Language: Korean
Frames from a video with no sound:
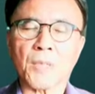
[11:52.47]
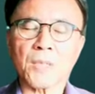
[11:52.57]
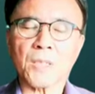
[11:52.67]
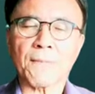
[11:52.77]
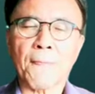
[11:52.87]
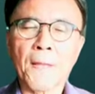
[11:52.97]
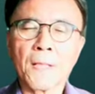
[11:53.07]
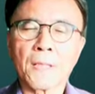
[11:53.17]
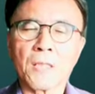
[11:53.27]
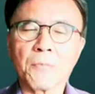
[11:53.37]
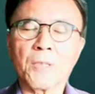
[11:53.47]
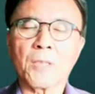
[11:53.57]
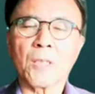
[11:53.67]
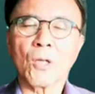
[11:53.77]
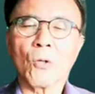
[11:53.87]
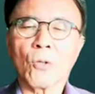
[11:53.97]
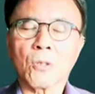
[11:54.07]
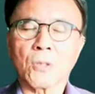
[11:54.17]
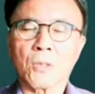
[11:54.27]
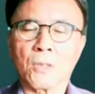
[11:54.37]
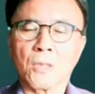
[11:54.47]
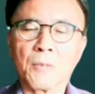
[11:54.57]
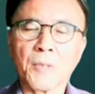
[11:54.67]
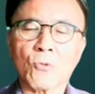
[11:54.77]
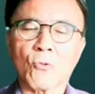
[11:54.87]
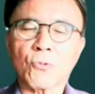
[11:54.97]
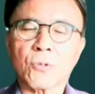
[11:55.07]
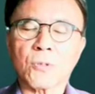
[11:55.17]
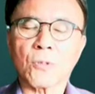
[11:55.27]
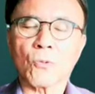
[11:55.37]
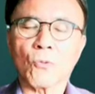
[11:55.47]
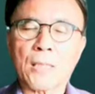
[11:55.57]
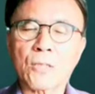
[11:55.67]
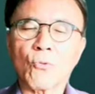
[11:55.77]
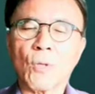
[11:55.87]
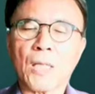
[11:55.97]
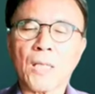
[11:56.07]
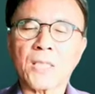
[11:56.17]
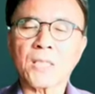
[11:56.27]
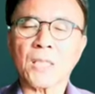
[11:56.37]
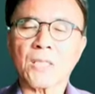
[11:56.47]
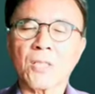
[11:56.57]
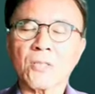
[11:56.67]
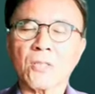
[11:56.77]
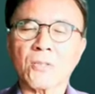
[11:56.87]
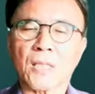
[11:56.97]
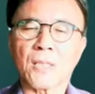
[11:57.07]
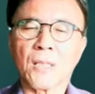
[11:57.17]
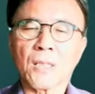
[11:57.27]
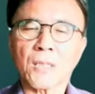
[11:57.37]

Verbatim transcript: 그러니까 이미, 이, 미 어, 완고하게 시장이 형성된,